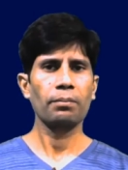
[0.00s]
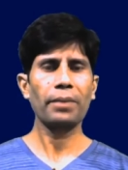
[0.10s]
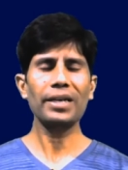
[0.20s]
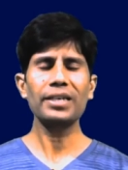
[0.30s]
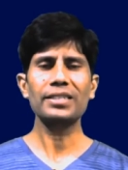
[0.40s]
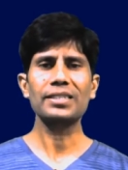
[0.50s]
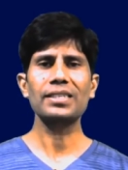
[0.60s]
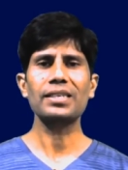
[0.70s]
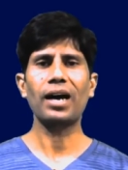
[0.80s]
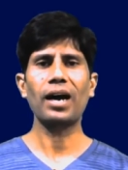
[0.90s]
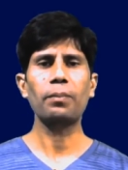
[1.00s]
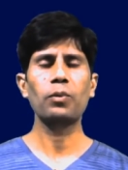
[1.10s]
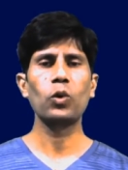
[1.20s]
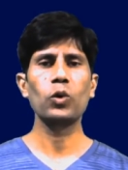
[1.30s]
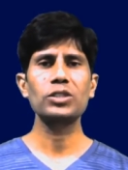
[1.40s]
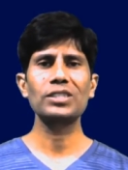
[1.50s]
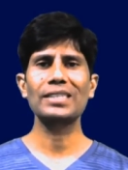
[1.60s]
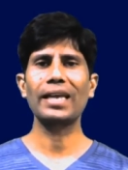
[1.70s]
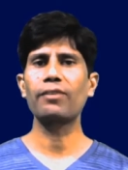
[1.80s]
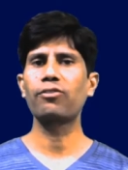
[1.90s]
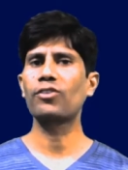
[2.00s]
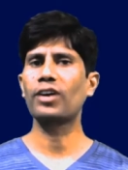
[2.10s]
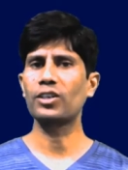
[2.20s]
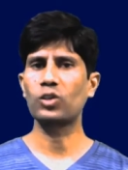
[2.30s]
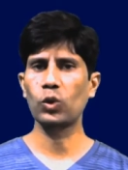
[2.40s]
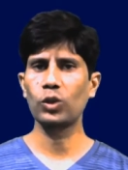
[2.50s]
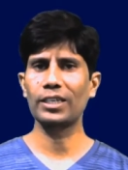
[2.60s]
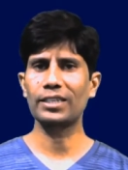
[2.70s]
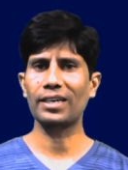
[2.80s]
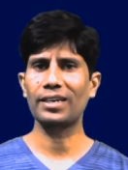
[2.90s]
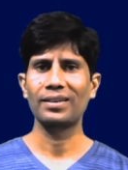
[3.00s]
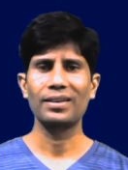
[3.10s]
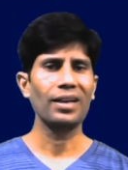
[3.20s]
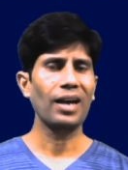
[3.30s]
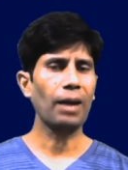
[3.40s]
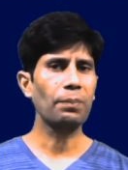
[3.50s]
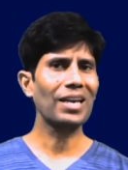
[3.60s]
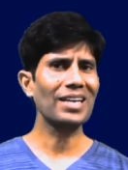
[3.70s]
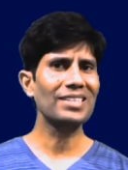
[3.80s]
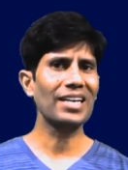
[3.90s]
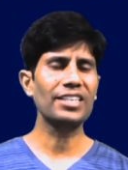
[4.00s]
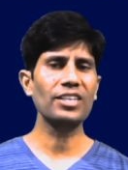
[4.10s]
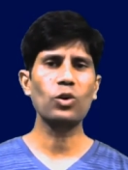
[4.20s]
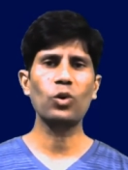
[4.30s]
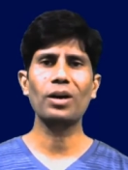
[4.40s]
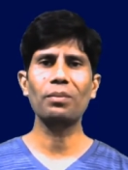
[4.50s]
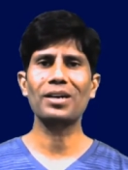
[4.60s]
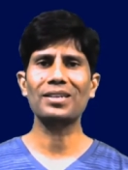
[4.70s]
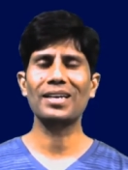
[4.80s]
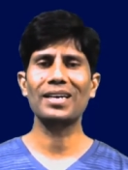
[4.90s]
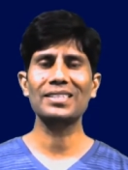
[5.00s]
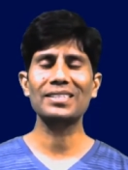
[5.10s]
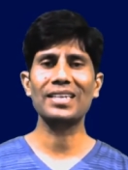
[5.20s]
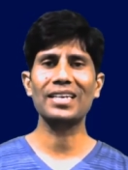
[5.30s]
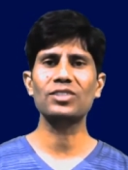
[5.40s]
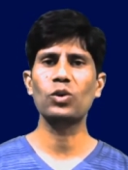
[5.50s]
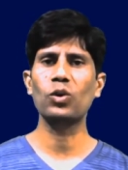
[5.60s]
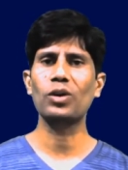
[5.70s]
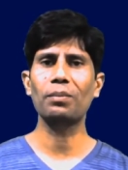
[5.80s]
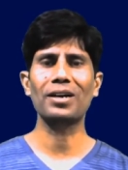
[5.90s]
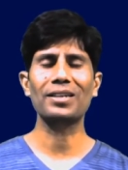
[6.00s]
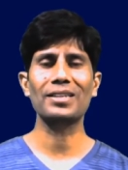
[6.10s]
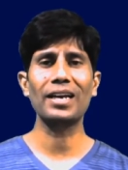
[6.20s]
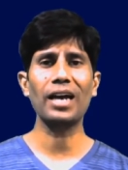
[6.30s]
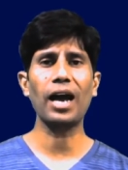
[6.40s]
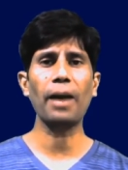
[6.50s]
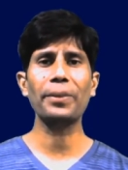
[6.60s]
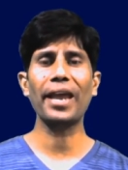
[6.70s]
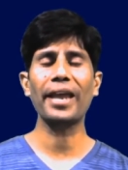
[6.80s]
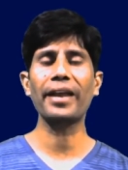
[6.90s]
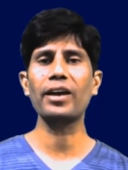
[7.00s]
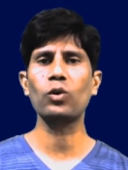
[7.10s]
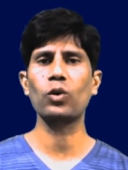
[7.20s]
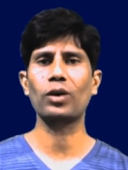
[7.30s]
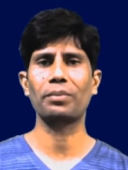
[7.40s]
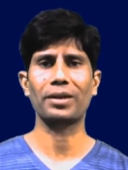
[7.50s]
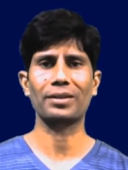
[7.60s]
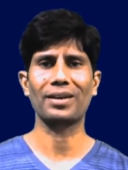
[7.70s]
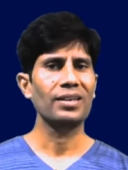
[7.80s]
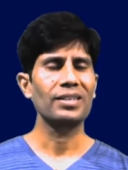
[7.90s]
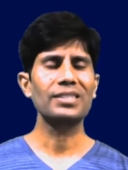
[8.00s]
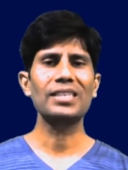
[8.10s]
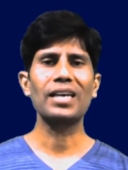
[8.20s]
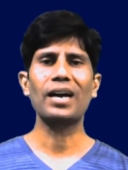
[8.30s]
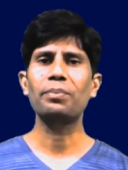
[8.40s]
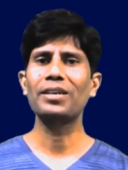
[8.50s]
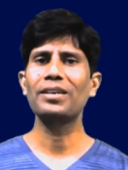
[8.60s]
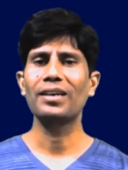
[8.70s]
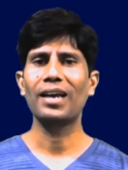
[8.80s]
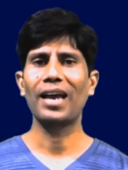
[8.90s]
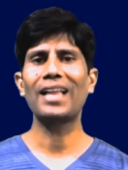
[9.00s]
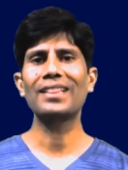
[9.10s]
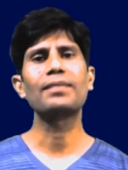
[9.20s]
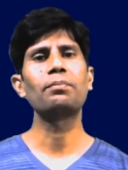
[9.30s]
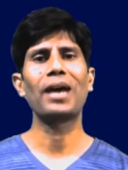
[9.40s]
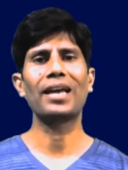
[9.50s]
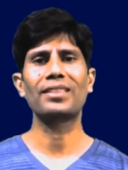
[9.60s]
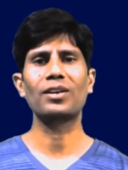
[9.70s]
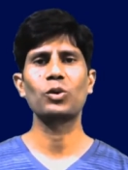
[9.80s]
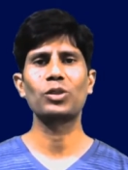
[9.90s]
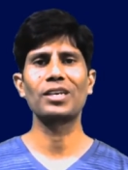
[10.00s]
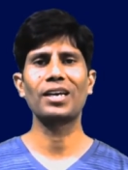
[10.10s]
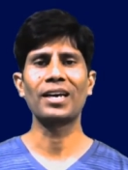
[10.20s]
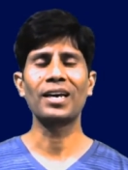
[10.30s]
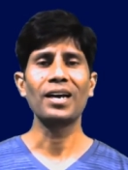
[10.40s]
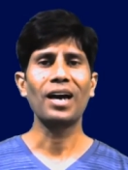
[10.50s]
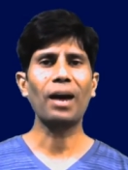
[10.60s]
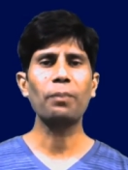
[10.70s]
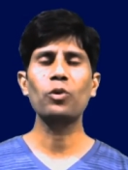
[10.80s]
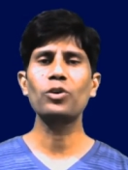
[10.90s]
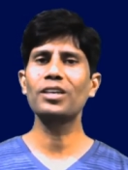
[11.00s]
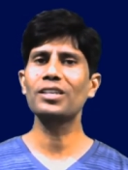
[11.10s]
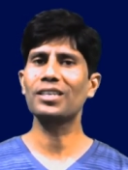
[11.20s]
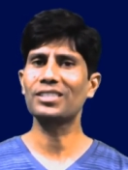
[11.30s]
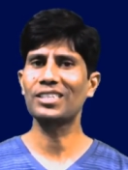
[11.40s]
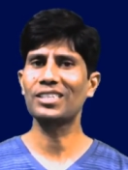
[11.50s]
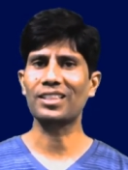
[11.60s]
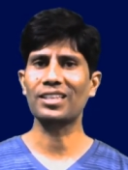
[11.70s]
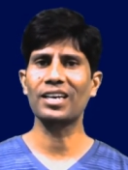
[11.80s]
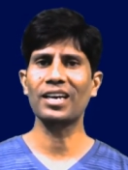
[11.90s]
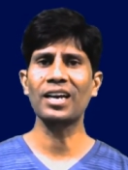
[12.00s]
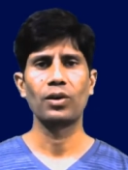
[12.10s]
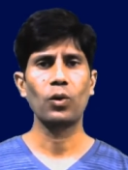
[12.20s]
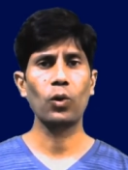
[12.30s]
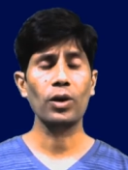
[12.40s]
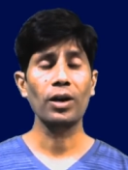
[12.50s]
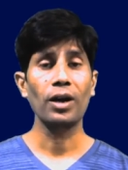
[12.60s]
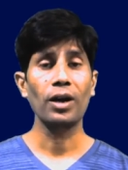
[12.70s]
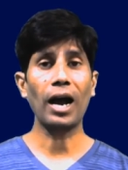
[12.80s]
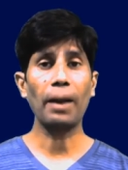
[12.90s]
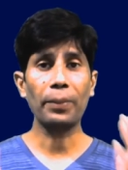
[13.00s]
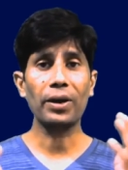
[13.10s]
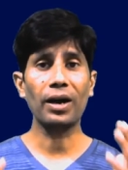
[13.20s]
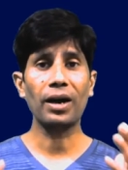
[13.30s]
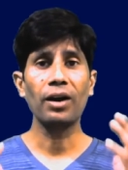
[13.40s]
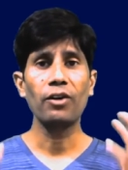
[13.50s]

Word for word: मेडिटेशन आपको सेल्फ कंट्रोल देता है आपकी एंजाइटी को कम करता है स्ट्रेस को कम करता है आपके एंगर को कम करता है इससे आपकी हेल्थ बेहतर होती है आपको नींद अच्छी आती है और आपका